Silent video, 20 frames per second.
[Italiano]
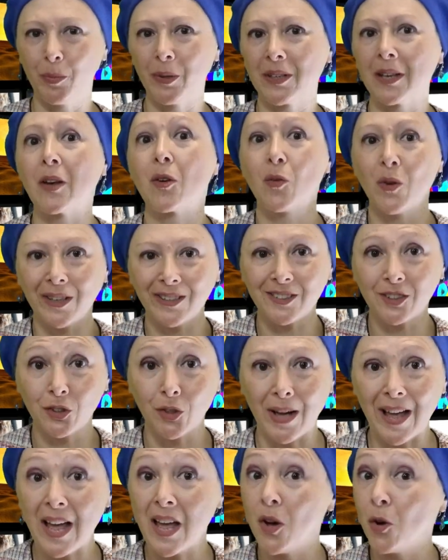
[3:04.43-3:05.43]
Perché
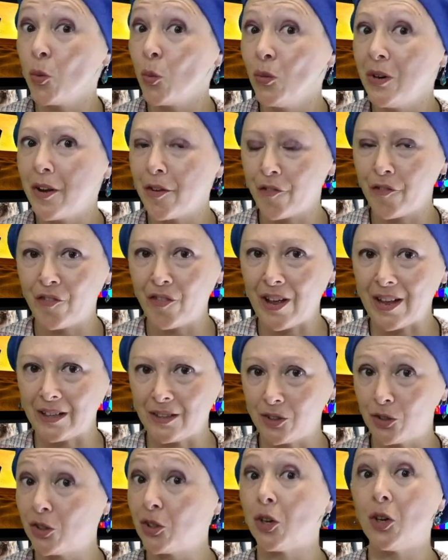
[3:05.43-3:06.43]
questo è un
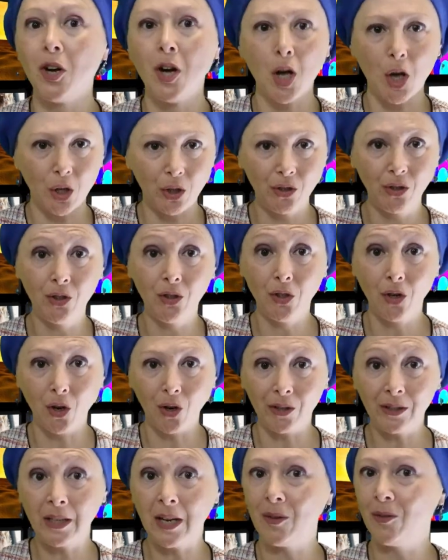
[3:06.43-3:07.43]
effetto,
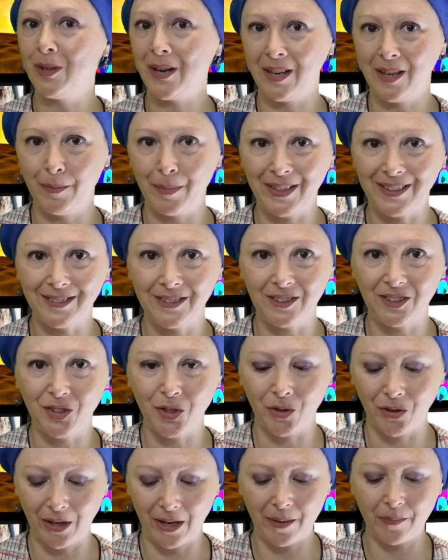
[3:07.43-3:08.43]
non
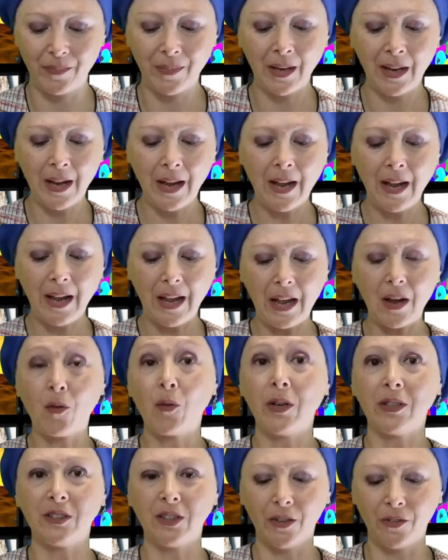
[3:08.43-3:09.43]
un'animazione e
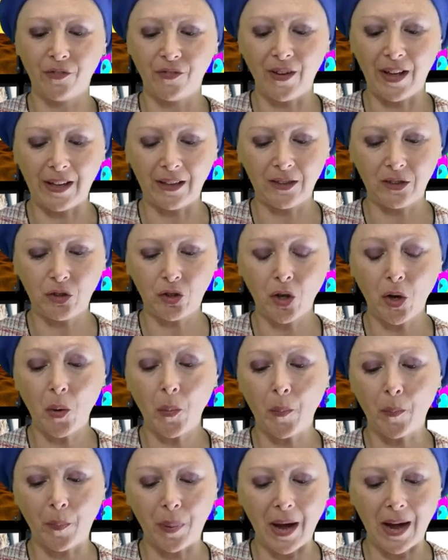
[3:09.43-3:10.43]
questo
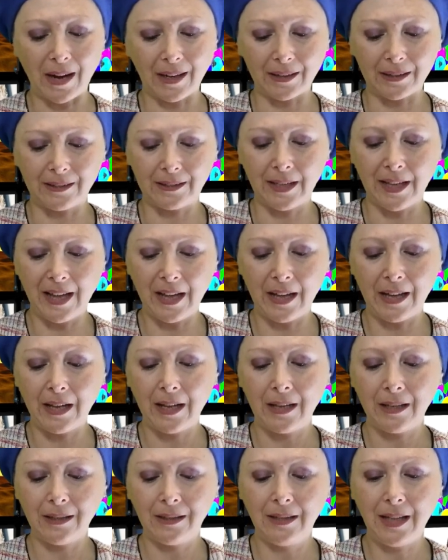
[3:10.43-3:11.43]
effetto
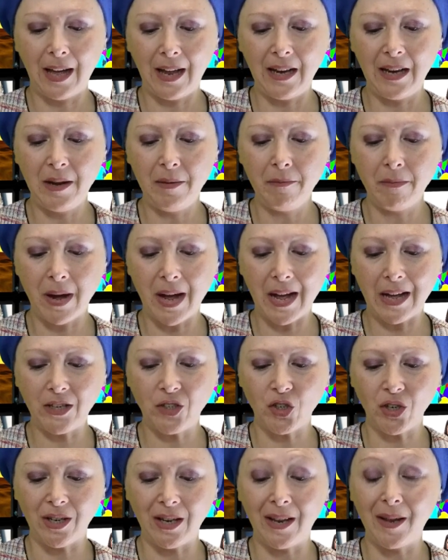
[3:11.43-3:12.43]
parte
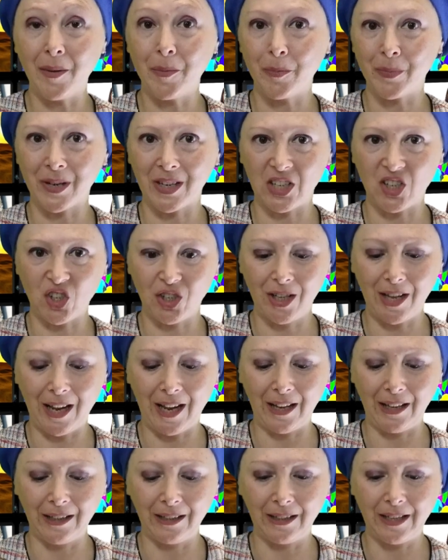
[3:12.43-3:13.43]
dall'immagine
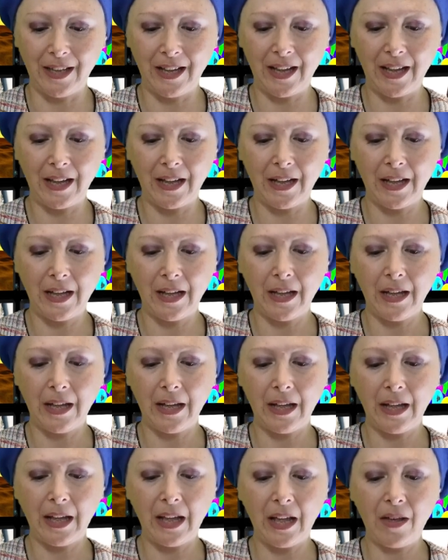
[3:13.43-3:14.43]
precedente
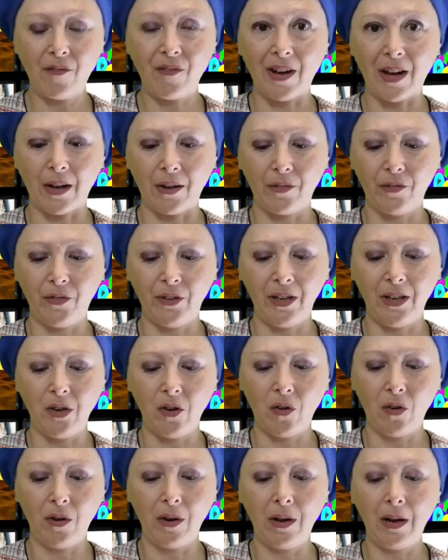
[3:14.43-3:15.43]
e va
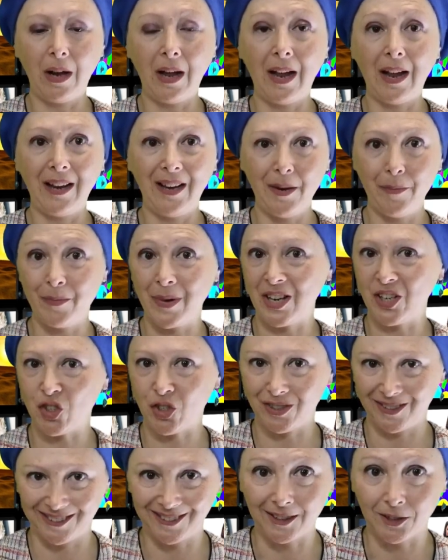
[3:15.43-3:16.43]
fino
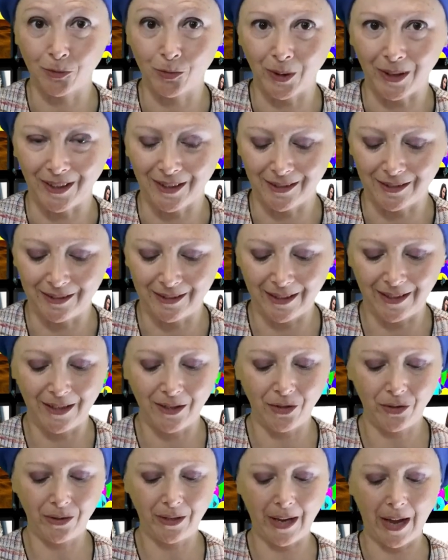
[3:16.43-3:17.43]
all'immagine
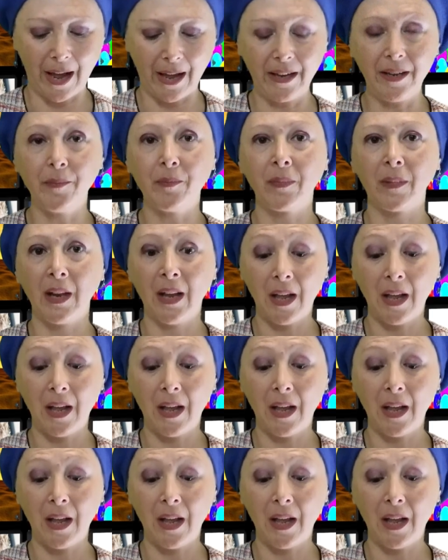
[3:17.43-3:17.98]
seguente, ok?